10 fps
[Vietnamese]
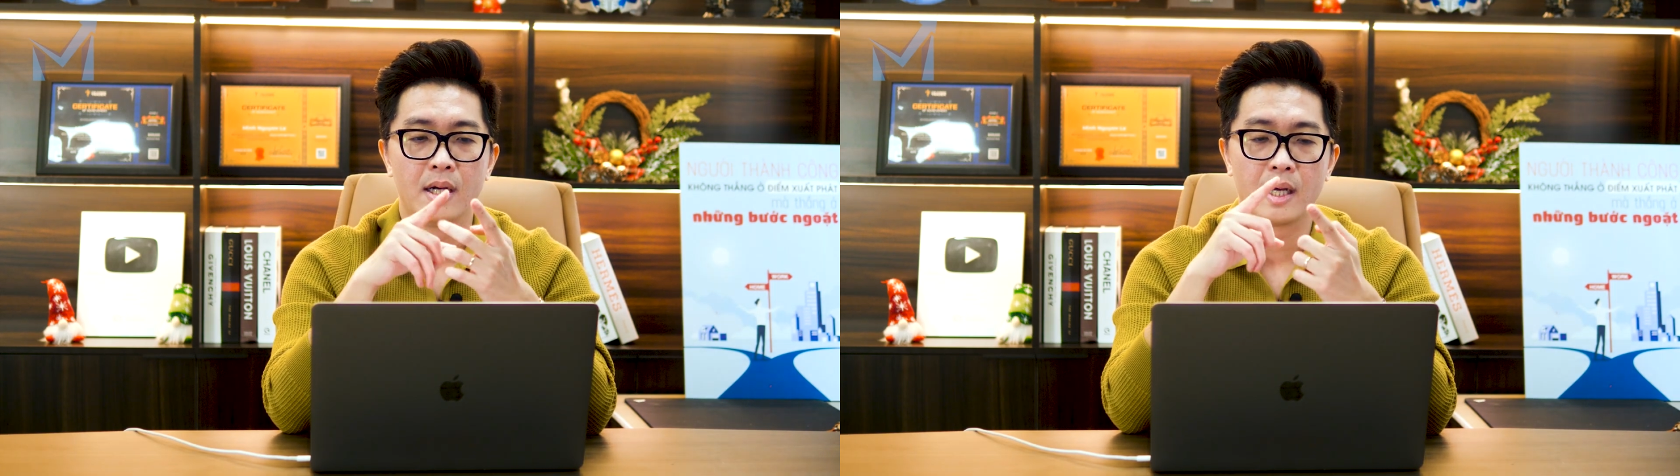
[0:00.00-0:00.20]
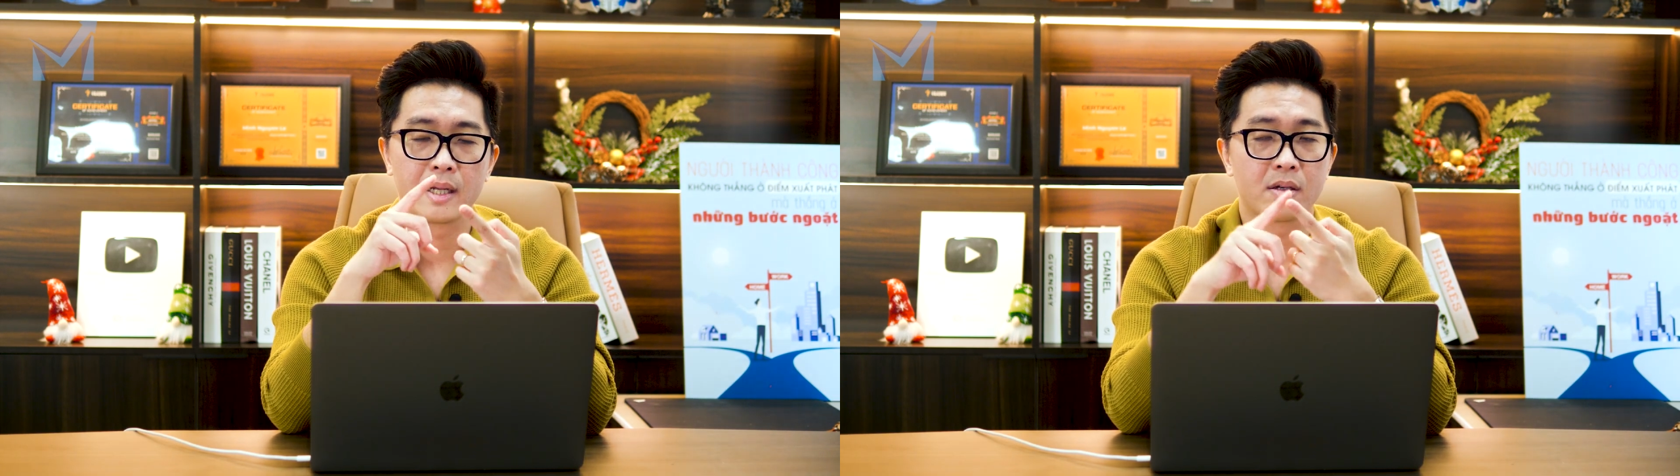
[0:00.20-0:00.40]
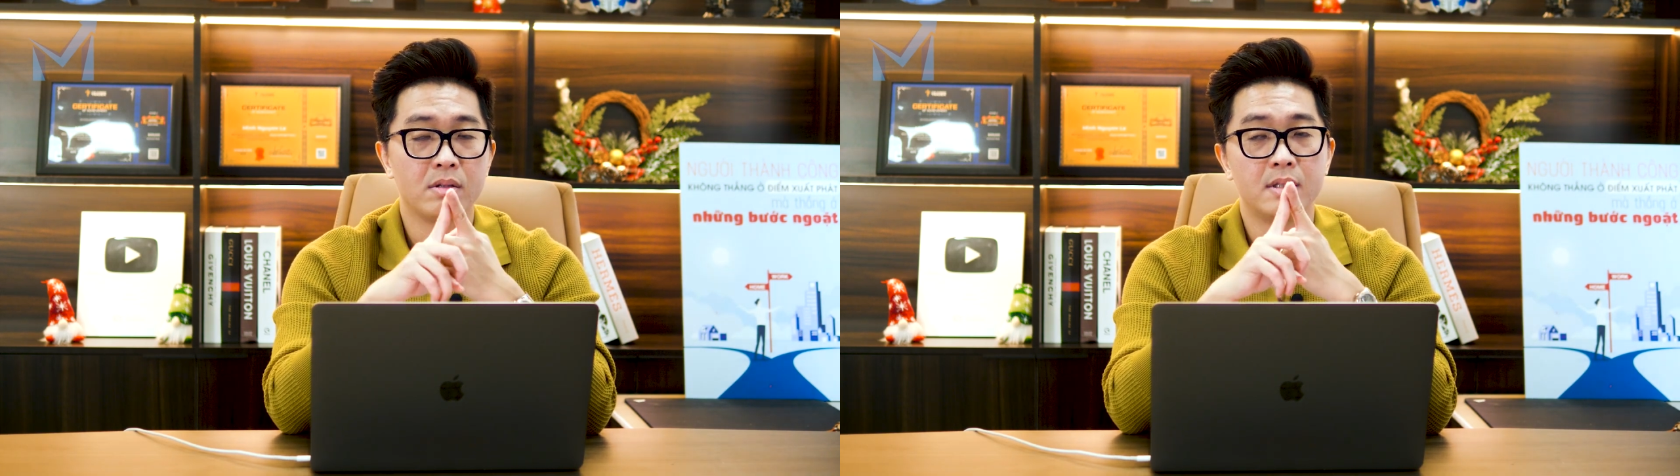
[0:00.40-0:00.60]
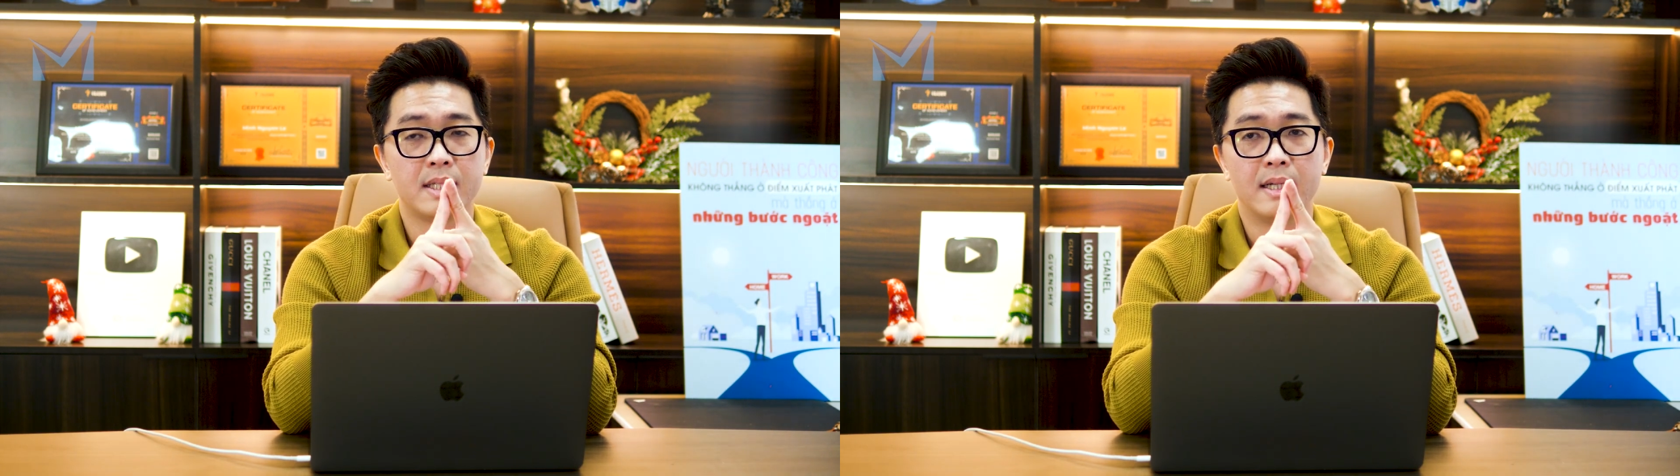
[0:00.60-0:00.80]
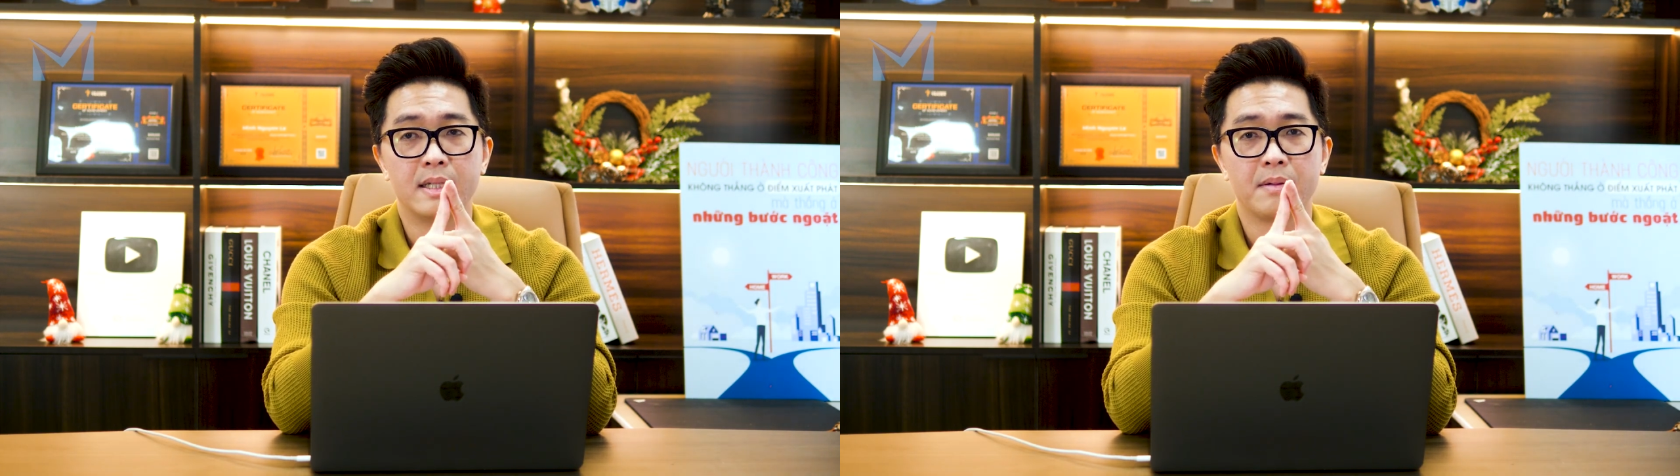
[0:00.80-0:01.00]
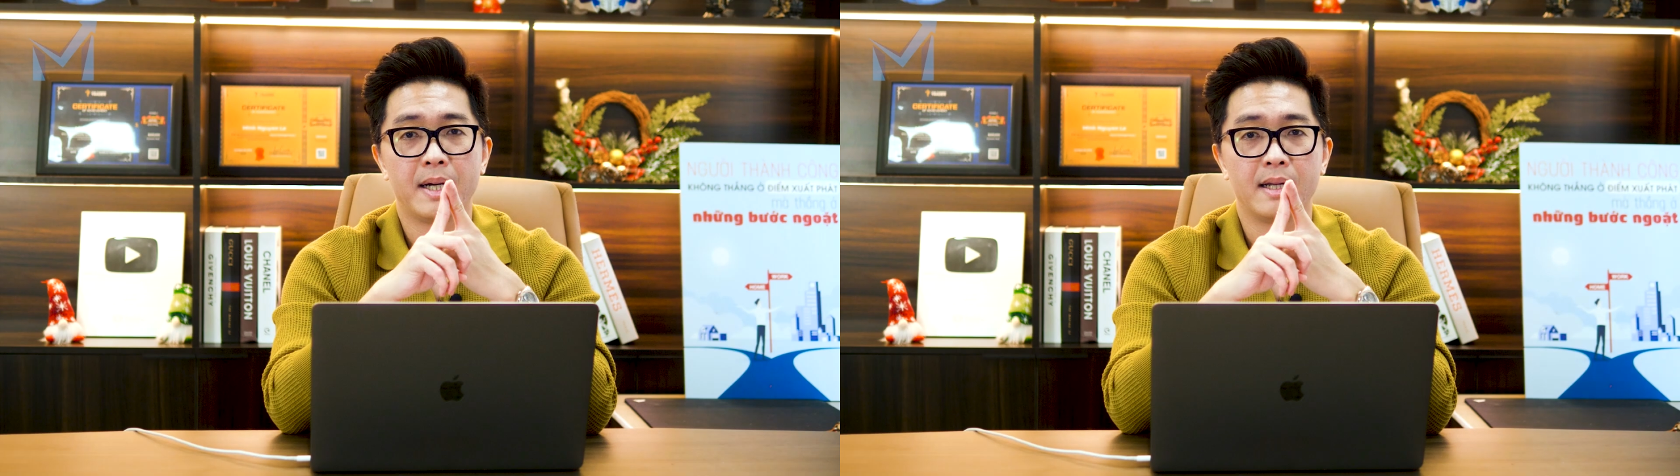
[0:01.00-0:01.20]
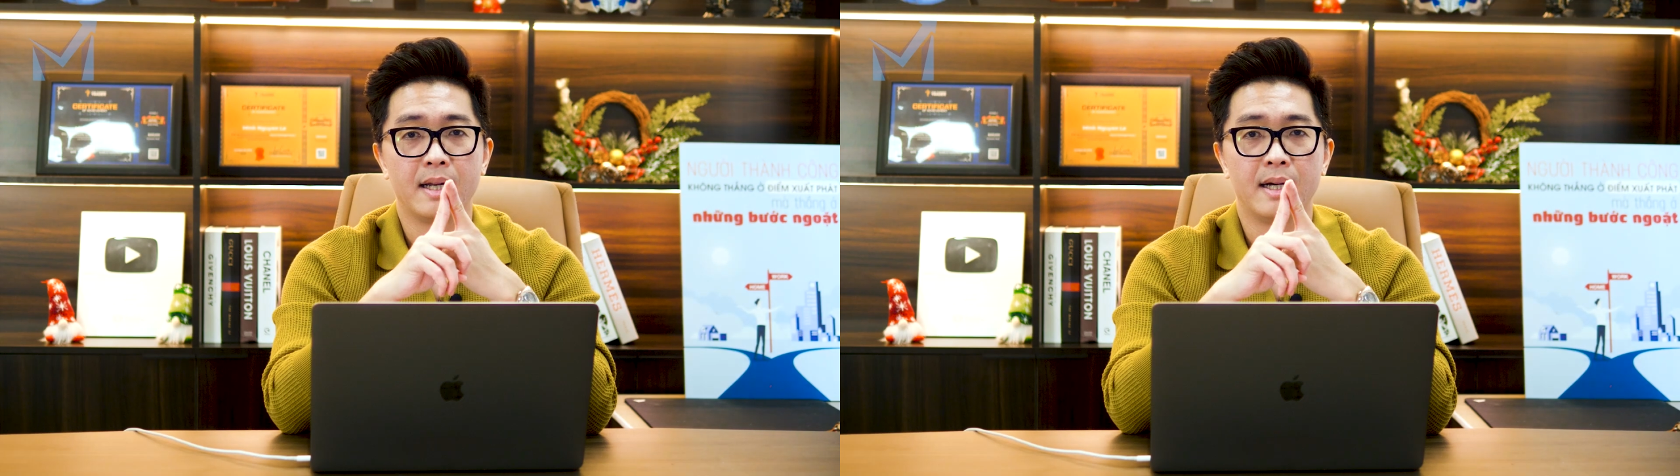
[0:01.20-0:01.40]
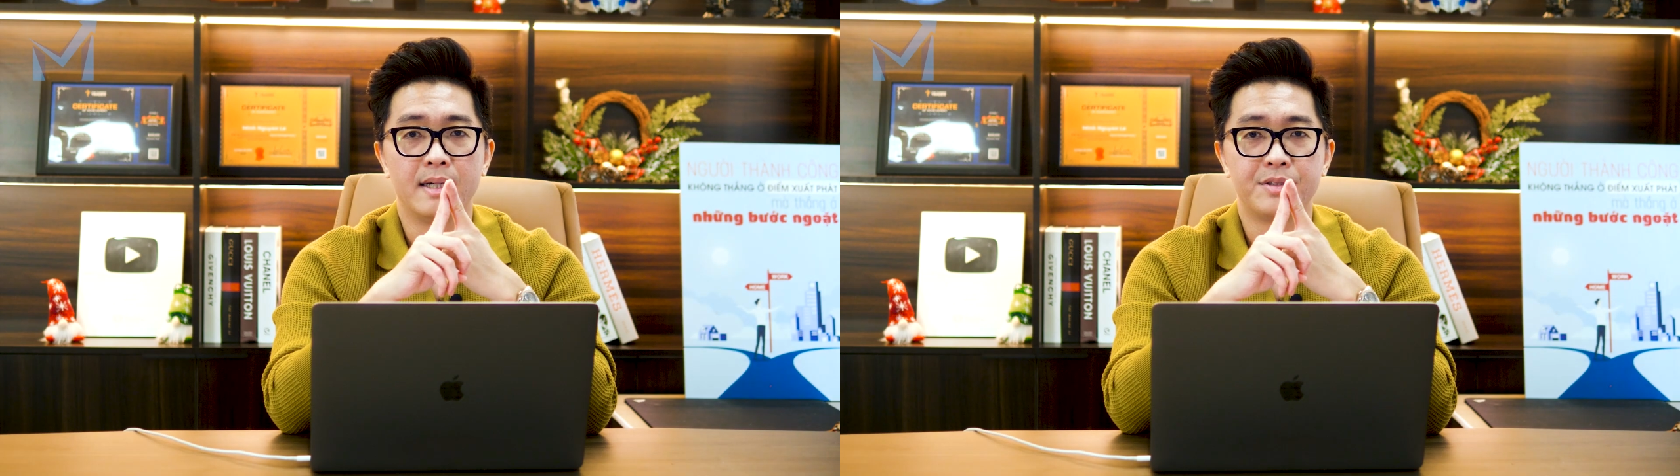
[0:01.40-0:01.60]
hay có đơn giản những cái bạn
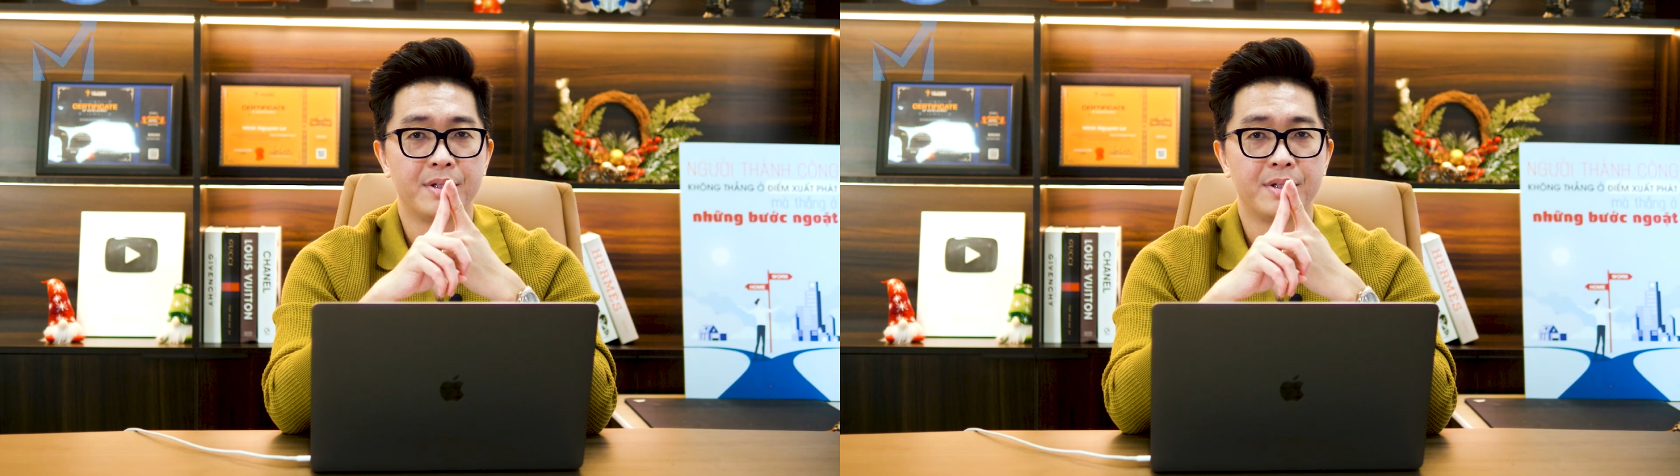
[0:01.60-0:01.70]
là